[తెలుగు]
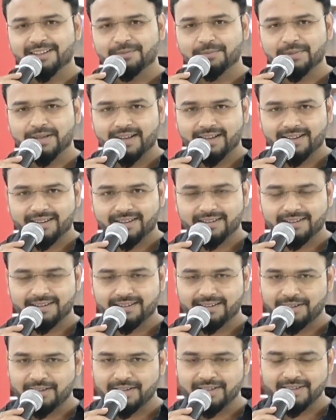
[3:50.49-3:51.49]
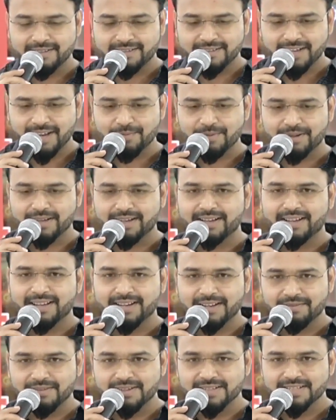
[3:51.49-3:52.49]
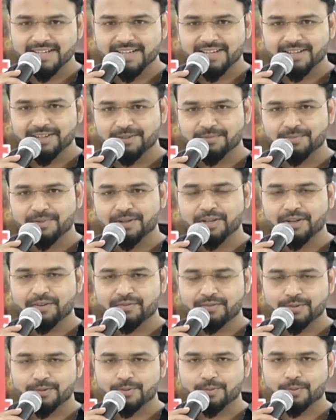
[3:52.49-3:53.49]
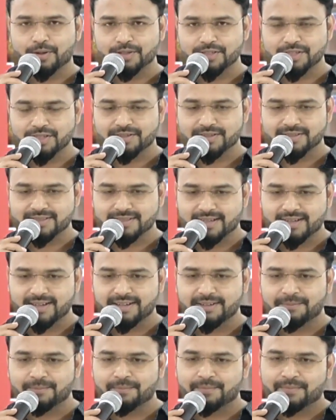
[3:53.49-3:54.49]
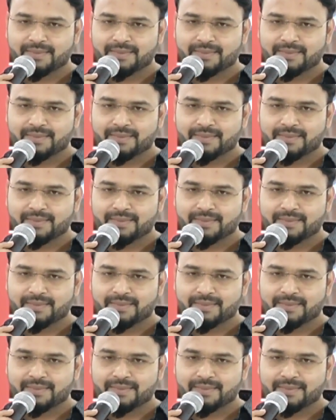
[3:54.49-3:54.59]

బట్ ఈ టైంలో నేను ఏం రివీల్ చేయలేను బట్ యూ హ్యావ్ టు వాచ్ ఇట్ ఆన్ స్క్రీన్